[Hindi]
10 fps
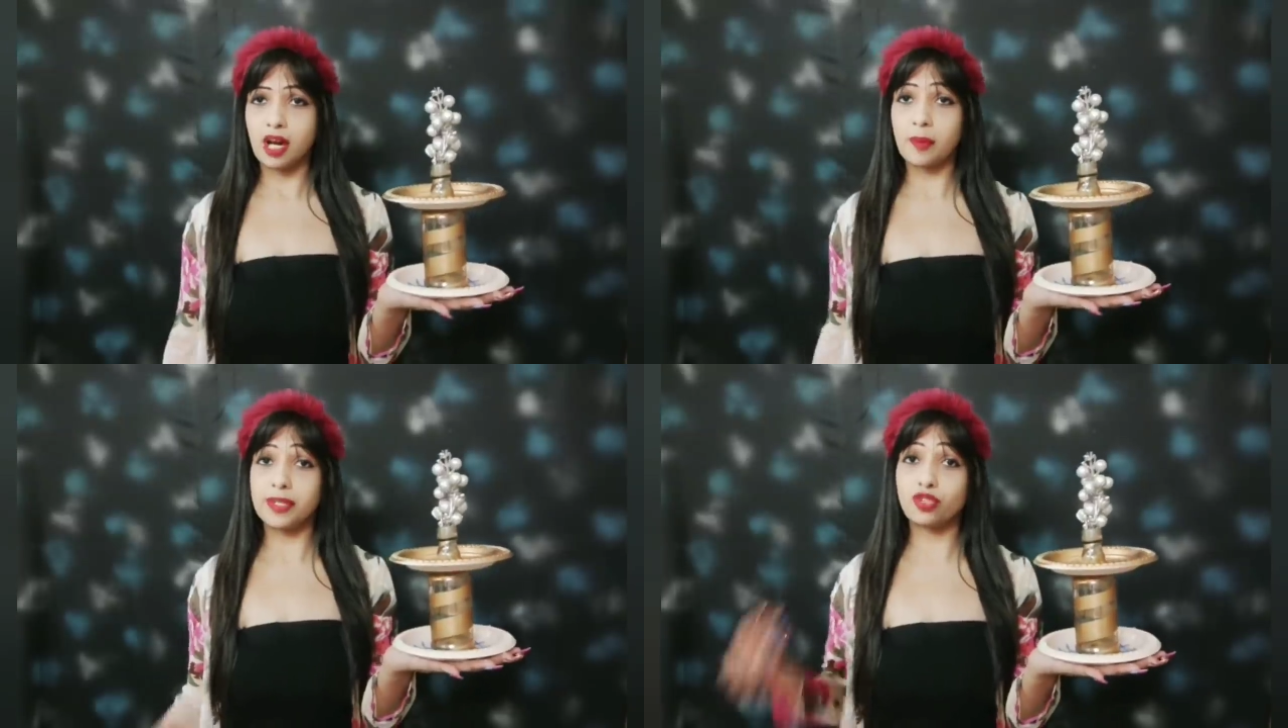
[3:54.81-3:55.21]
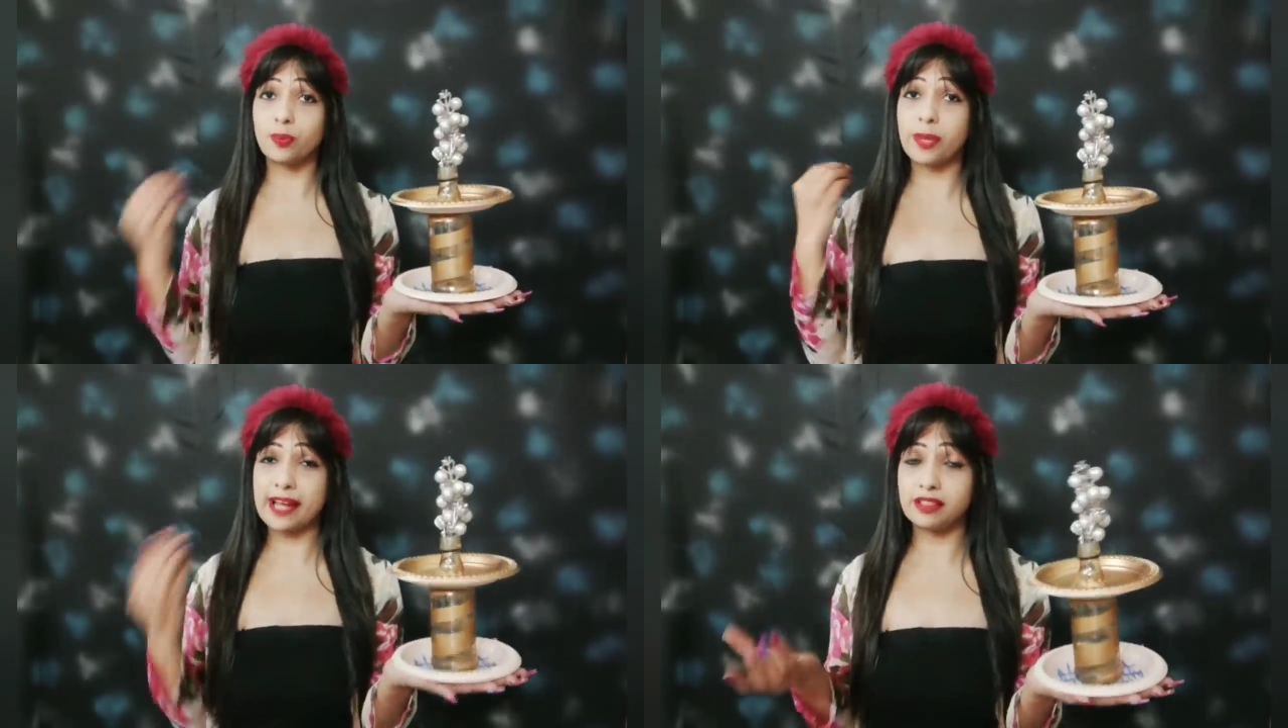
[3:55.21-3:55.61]
अपने जो
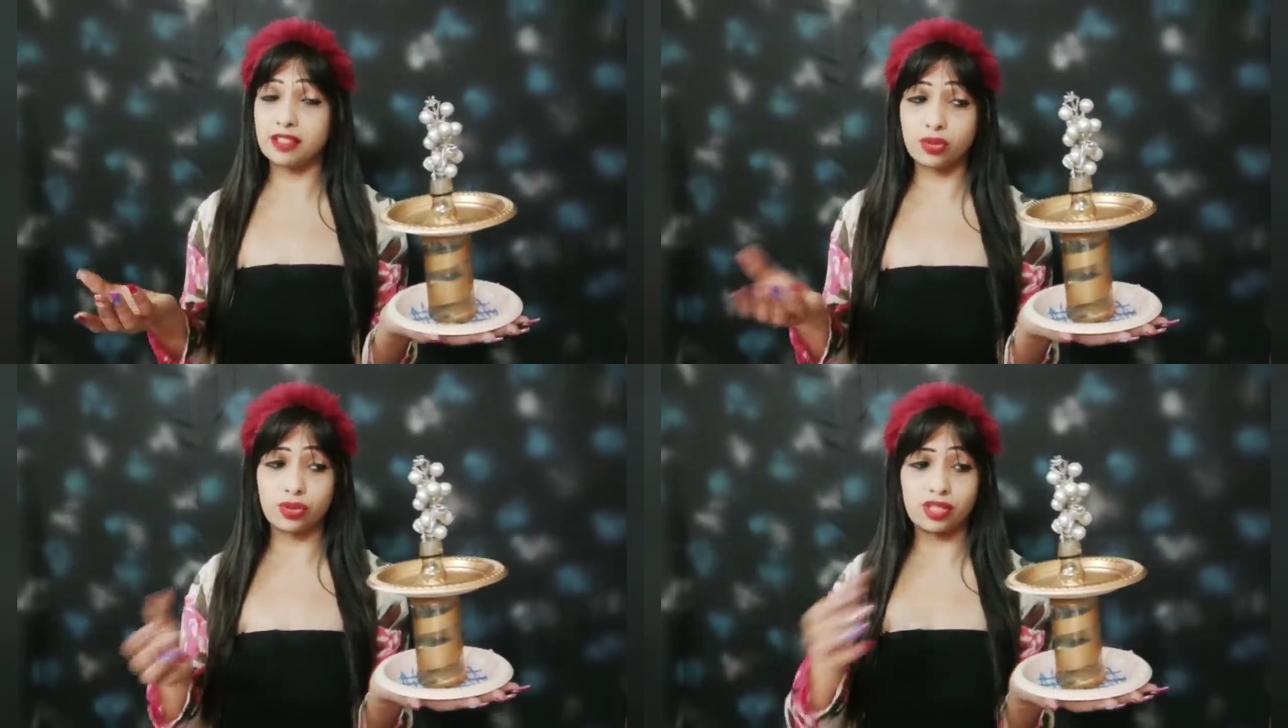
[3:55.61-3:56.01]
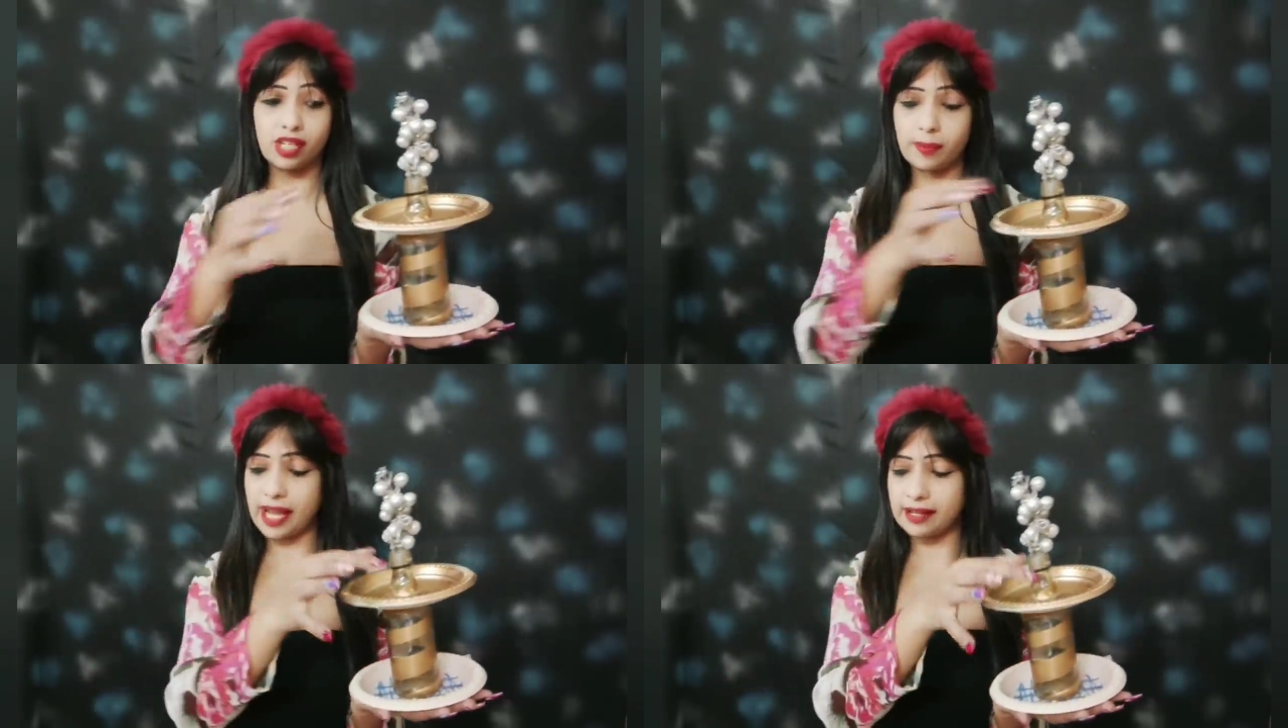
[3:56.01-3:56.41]
ब्लेंडर्स होते
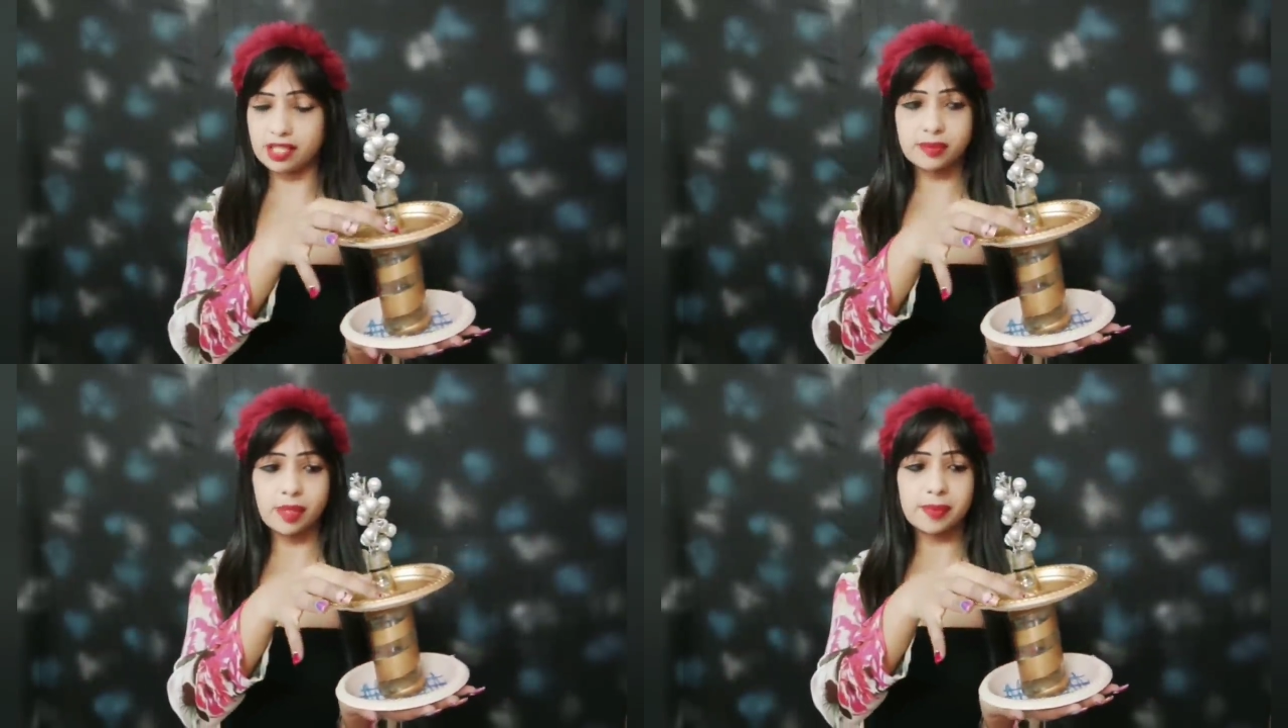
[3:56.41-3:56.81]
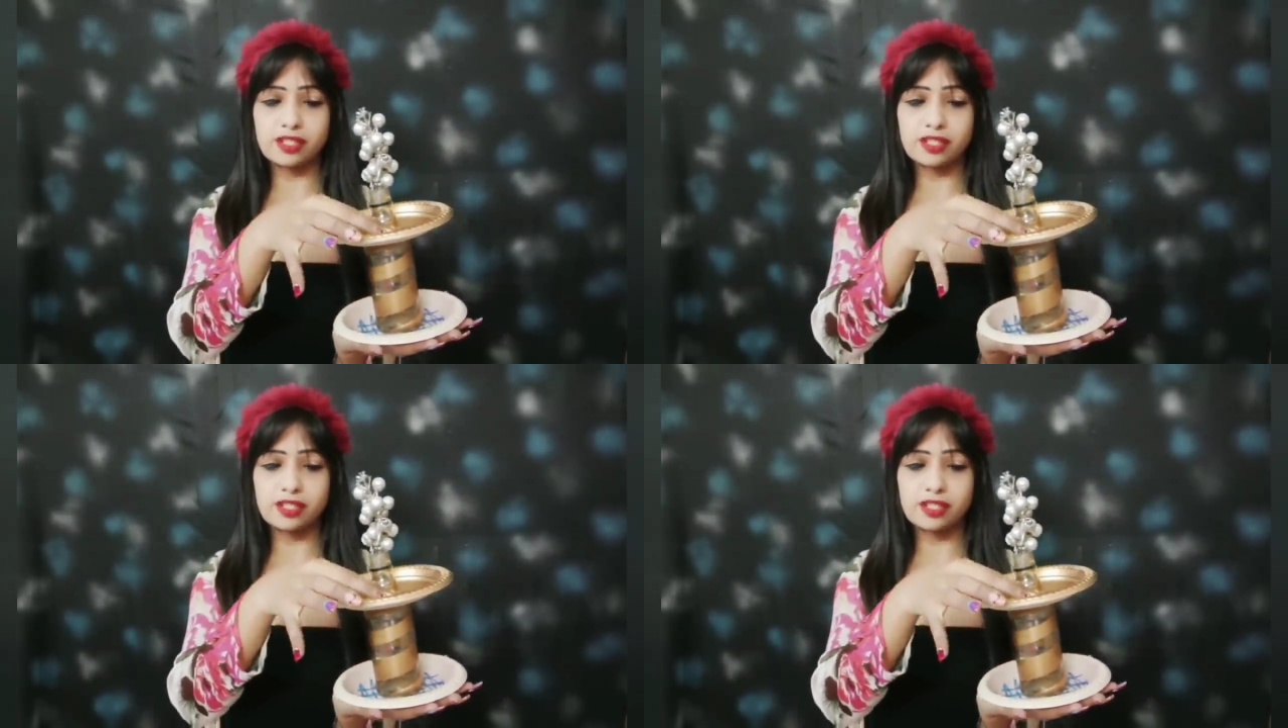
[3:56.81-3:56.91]
हैं ब्लेंडर्स भी आप